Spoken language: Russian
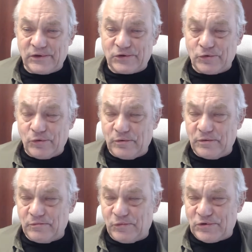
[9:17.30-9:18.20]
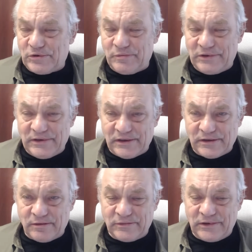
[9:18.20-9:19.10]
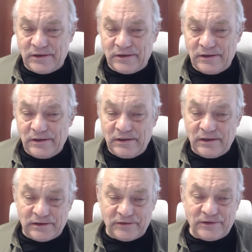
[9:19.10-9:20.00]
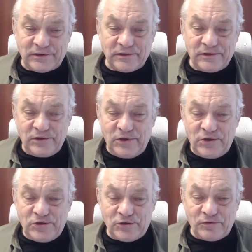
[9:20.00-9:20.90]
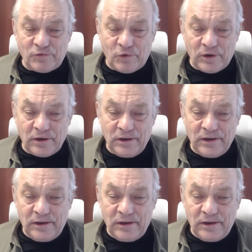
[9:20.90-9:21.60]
Что может быть на самом деле? Ответ – ничего.